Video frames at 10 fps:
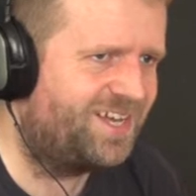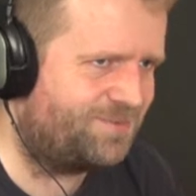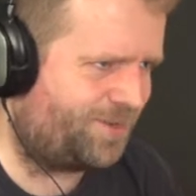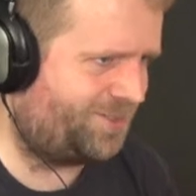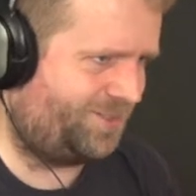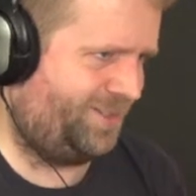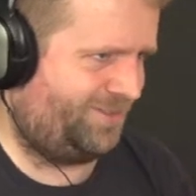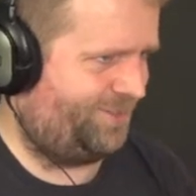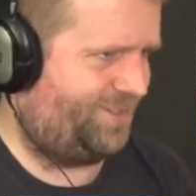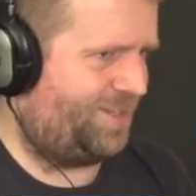i walczę z
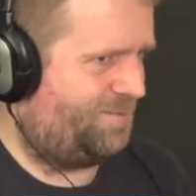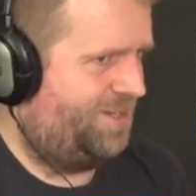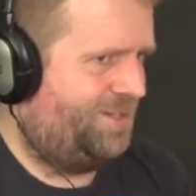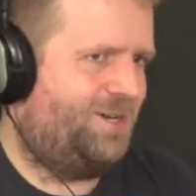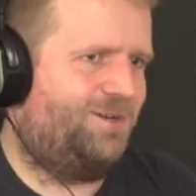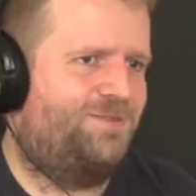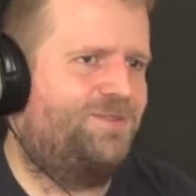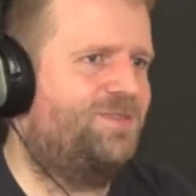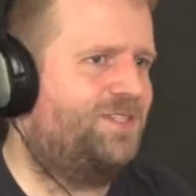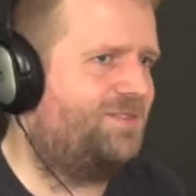deficytem
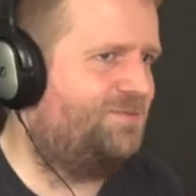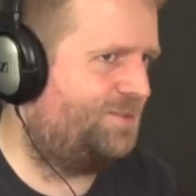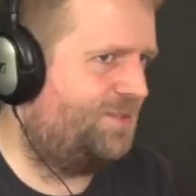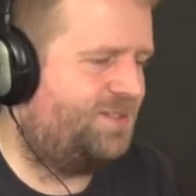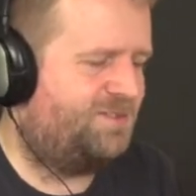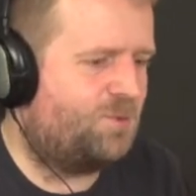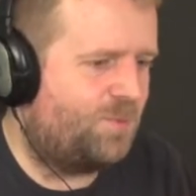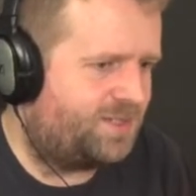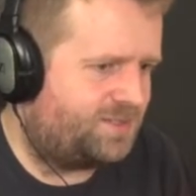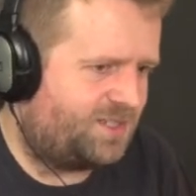handlowym, jestem w ogóle
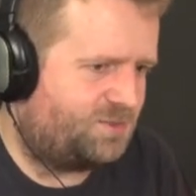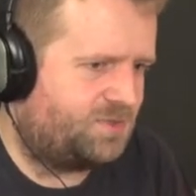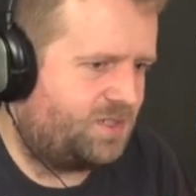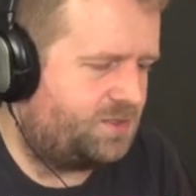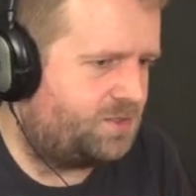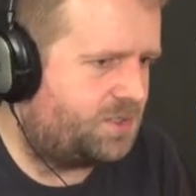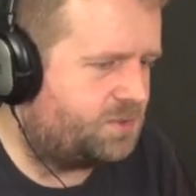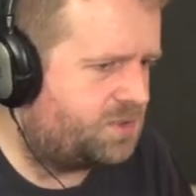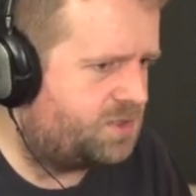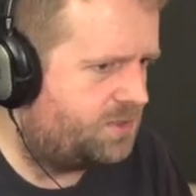kumaty, a tu nagle się
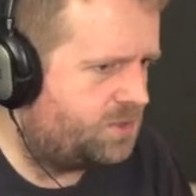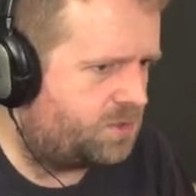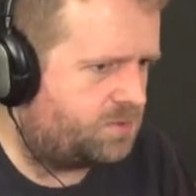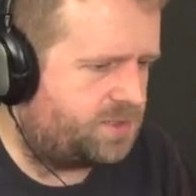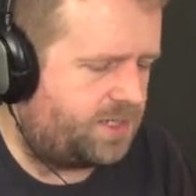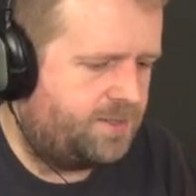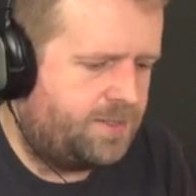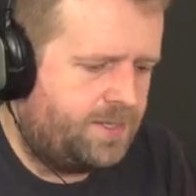okazuje, że nie nie do końca.